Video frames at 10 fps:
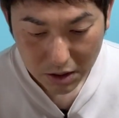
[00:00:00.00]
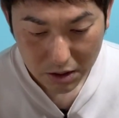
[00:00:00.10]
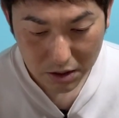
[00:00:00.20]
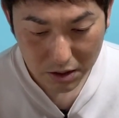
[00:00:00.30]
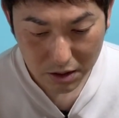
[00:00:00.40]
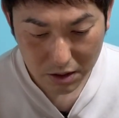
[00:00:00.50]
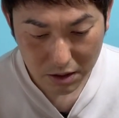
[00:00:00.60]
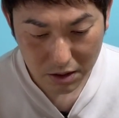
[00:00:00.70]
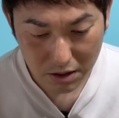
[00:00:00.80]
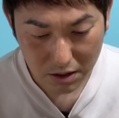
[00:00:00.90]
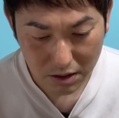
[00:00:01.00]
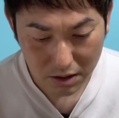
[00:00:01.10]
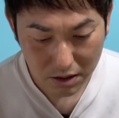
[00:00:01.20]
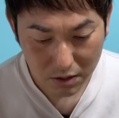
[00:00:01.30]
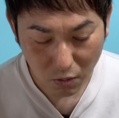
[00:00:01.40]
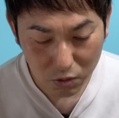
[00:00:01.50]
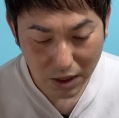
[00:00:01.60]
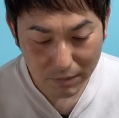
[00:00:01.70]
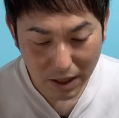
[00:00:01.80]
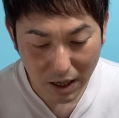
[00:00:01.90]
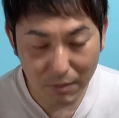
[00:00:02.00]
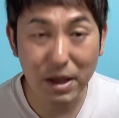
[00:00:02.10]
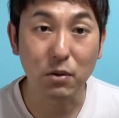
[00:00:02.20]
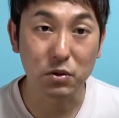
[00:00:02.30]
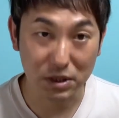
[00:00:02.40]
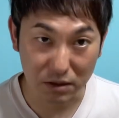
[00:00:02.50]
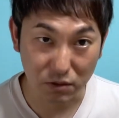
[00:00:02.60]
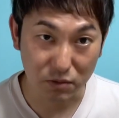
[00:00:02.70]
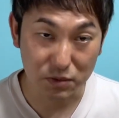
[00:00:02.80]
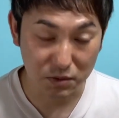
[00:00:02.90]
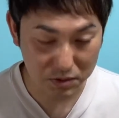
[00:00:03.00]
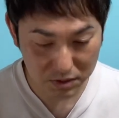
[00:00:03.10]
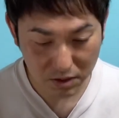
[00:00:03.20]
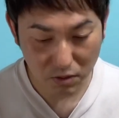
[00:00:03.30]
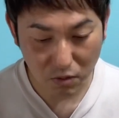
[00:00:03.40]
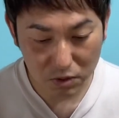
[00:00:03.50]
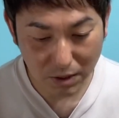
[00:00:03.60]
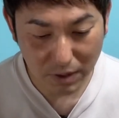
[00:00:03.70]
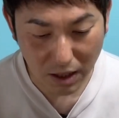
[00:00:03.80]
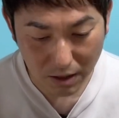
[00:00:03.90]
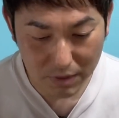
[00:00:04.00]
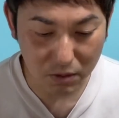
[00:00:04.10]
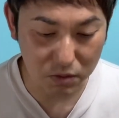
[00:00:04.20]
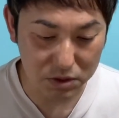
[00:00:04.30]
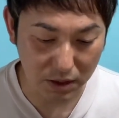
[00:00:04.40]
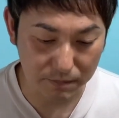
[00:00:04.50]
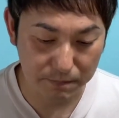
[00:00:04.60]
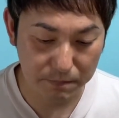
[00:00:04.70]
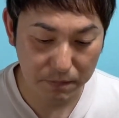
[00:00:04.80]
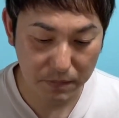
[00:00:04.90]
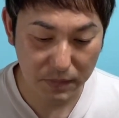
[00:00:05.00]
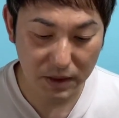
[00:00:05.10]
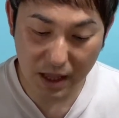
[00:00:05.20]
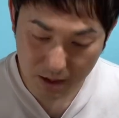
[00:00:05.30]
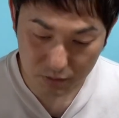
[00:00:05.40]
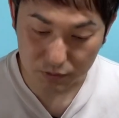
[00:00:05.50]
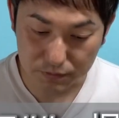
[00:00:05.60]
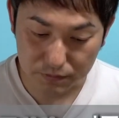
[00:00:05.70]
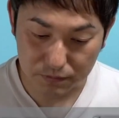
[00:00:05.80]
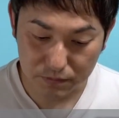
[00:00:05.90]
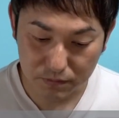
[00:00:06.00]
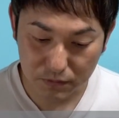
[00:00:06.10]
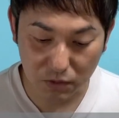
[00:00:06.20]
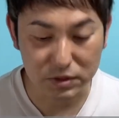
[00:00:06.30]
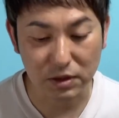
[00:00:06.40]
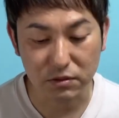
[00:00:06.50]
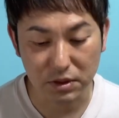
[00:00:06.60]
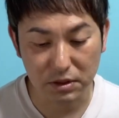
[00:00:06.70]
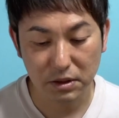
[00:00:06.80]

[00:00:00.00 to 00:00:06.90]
えー、小玉アメ子さんと読むそうですね小玉アメ子さんネームという作品